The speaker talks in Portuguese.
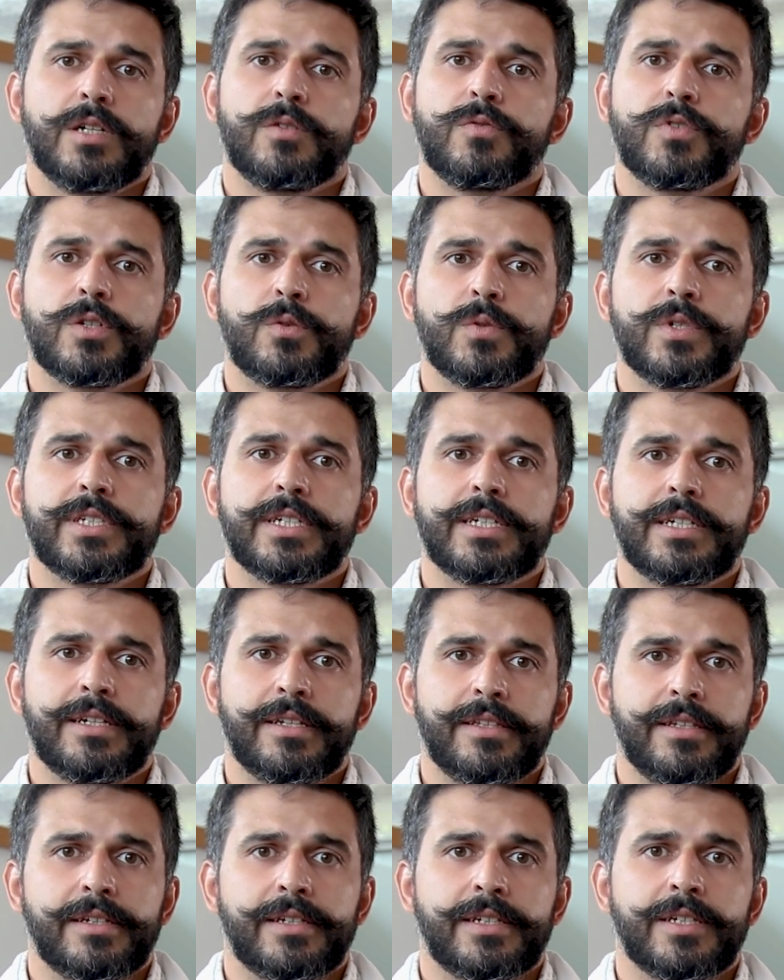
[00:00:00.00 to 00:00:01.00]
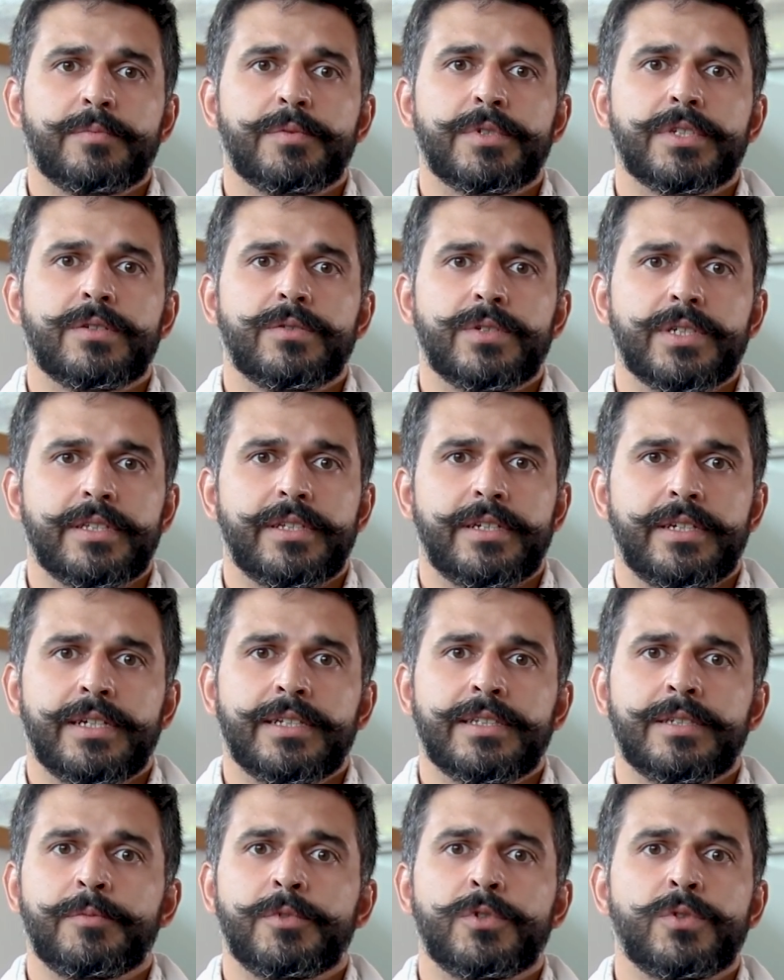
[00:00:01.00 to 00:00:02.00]
a frequência cardíaca e a pressão
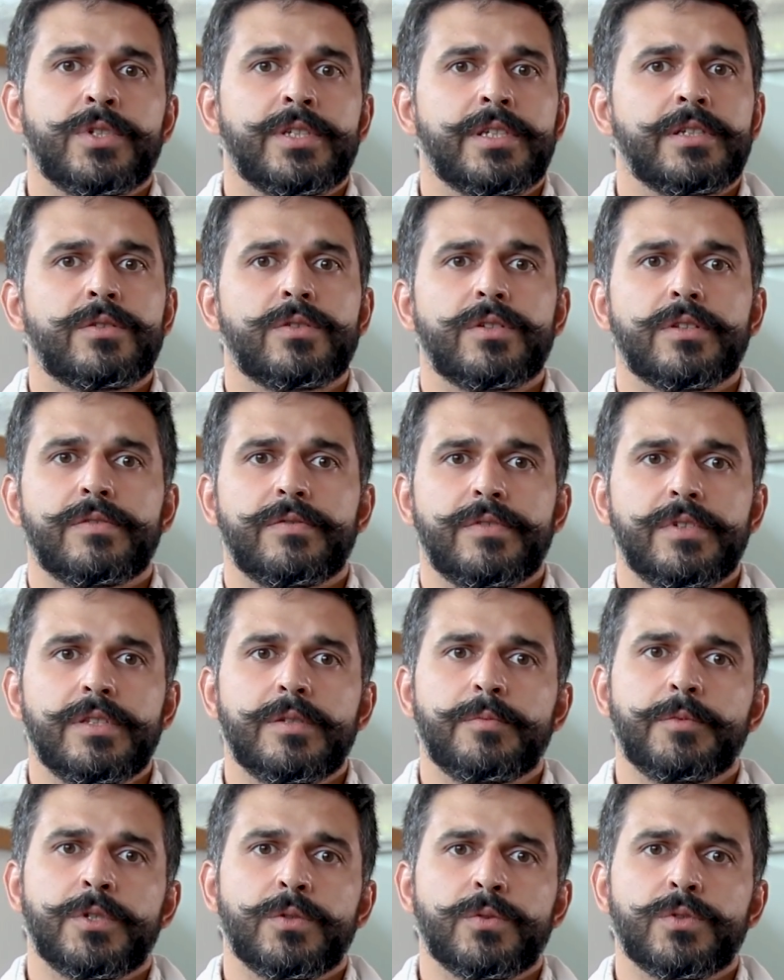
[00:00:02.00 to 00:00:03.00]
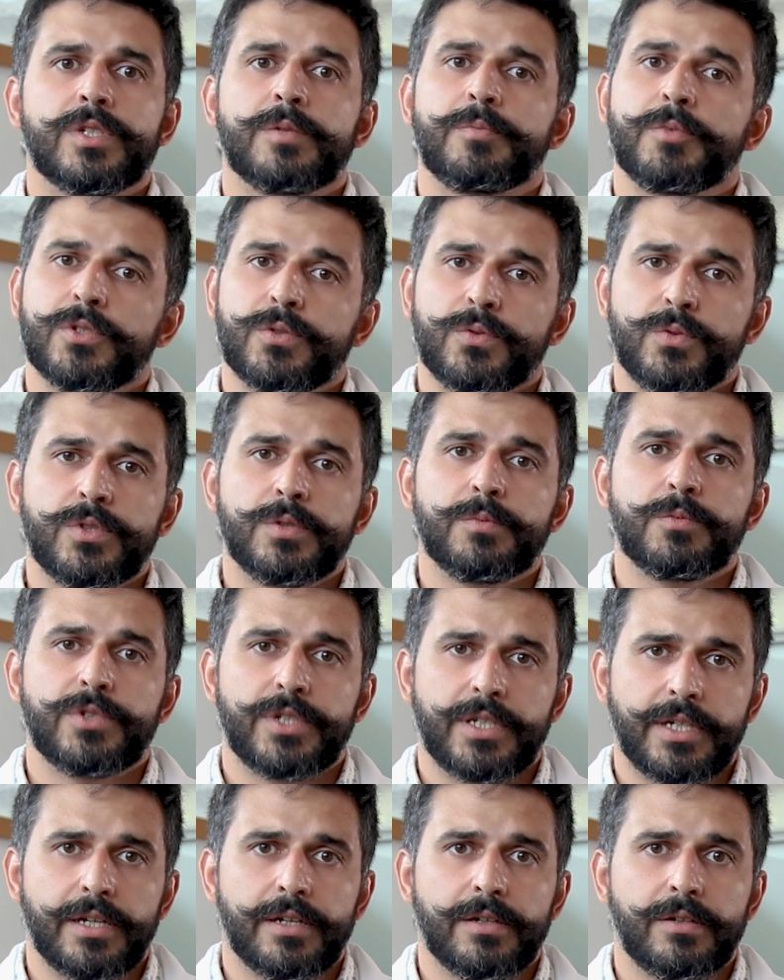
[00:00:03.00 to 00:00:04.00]
arterial diminuem dentro de 20 minutos após o último
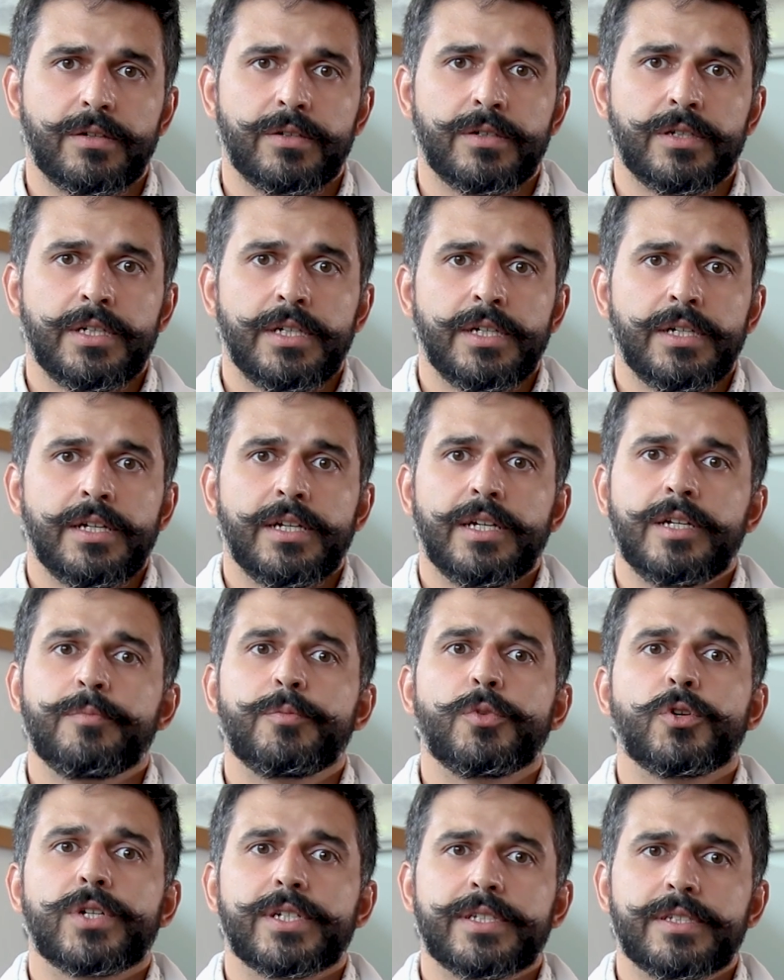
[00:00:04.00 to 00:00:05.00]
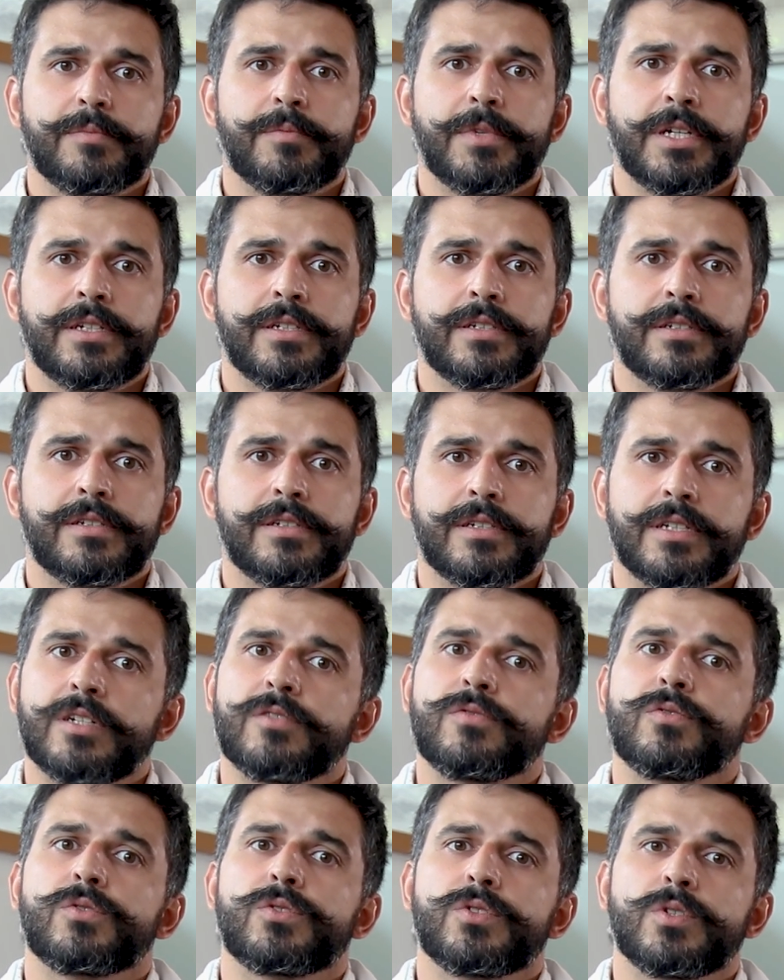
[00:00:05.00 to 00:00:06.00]
cigarro em poucas semanas,
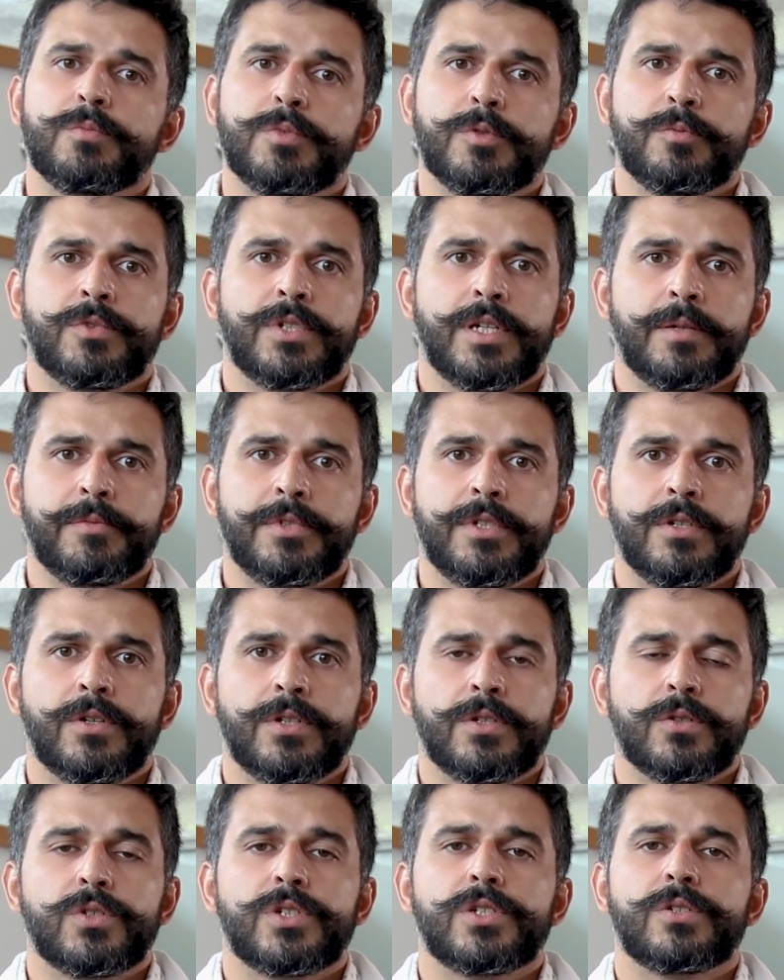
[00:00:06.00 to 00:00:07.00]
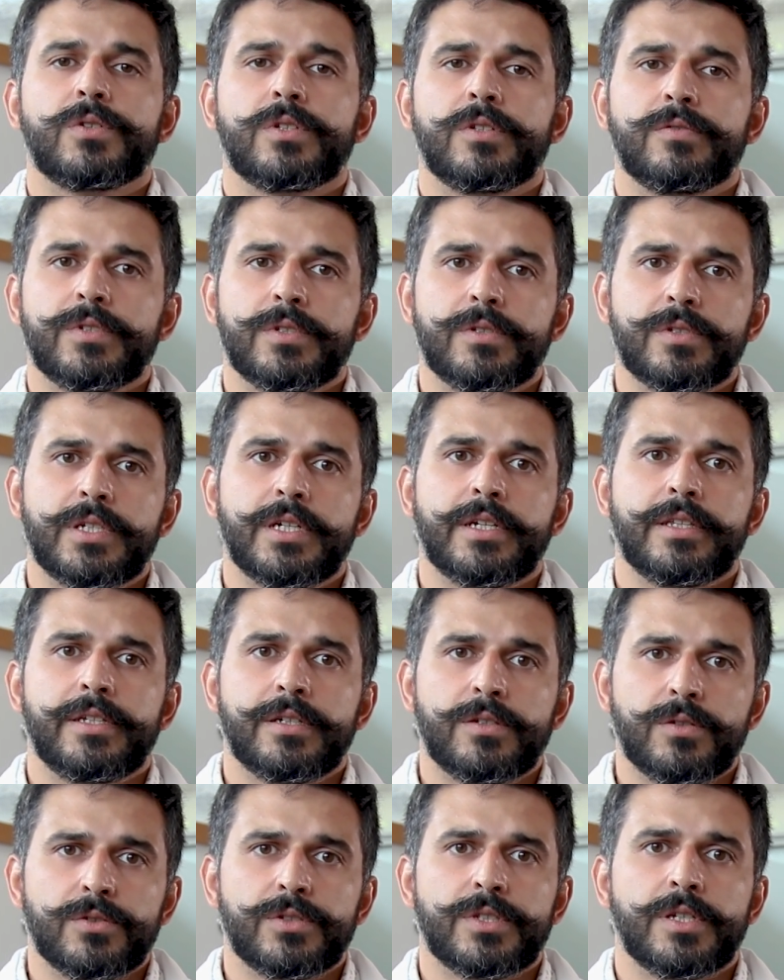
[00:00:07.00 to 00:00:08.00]
a função pulmonar melhora e o risco de eventos
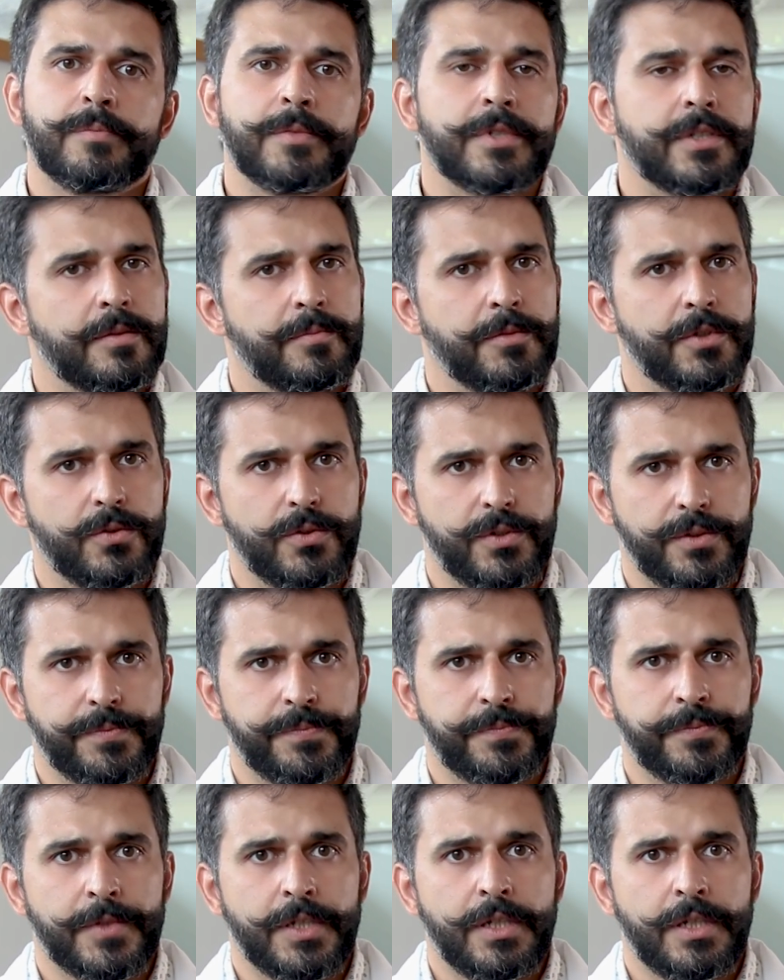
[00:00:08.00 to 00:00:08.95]
cardíacos também diminui.